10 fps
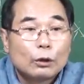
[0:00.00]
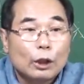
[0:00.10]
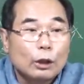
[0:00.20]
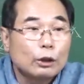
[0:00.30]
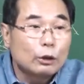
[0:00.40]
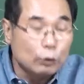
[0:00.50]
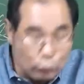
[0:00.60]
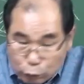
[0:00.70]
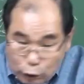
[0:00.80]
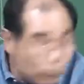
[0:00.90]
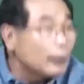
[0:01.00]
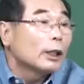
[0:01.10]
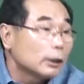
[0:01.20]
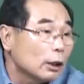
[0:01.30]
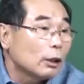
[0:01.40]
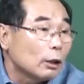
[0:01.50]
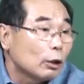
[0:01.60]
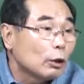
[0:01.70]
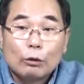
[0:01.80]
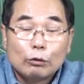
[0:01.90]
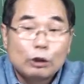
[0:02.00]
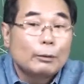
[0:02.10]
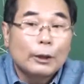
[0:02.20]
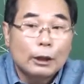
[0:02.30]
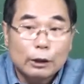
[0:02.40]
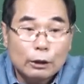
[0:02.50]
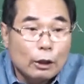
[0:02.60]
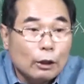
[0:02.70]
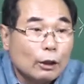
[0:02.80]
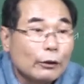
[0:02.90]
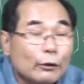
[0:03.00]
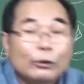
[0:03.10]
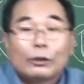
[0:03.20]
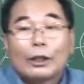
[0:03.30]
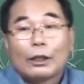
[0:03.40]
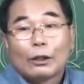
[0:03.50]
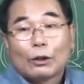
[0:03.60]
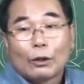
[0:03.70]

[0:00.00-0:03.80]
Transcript: 자기 그럼 우리 집에 가자. 우리 집에 가자 그러니까 어떻게